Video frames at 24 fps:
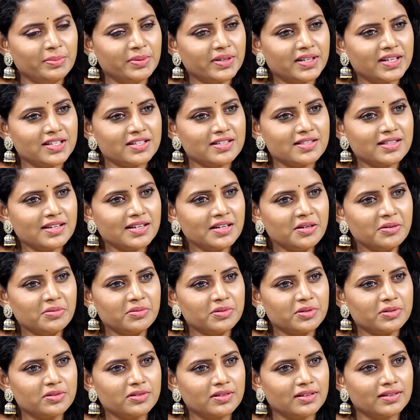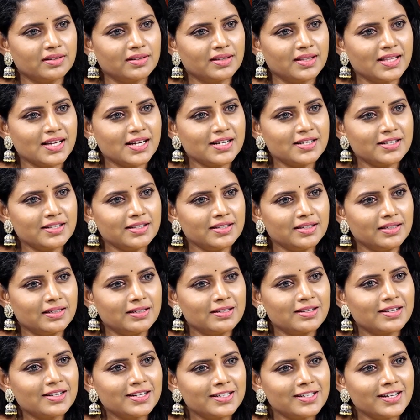ఇప్పుడు ఖచ్చితంగా ఉంటుంది ఎందుకంటే
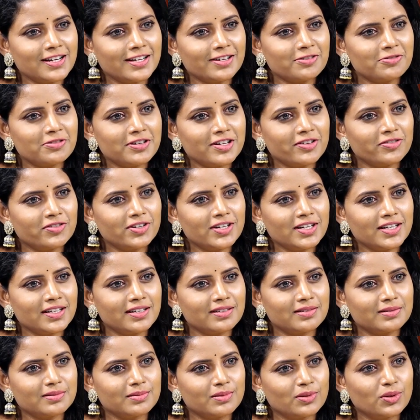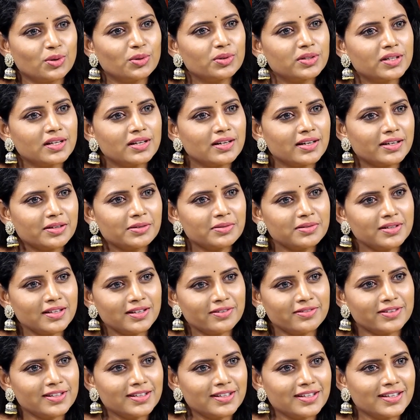ఇంటర్నెట్ లేకుండా ఎవరు లేరు రూటర్ లేకుండా
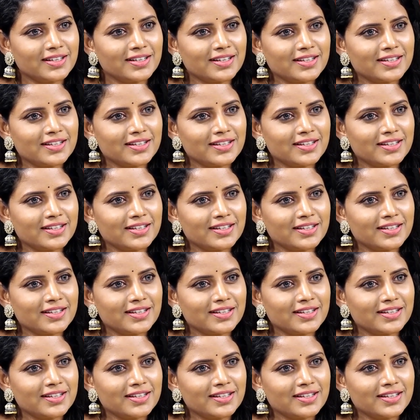ఎవరు లేరు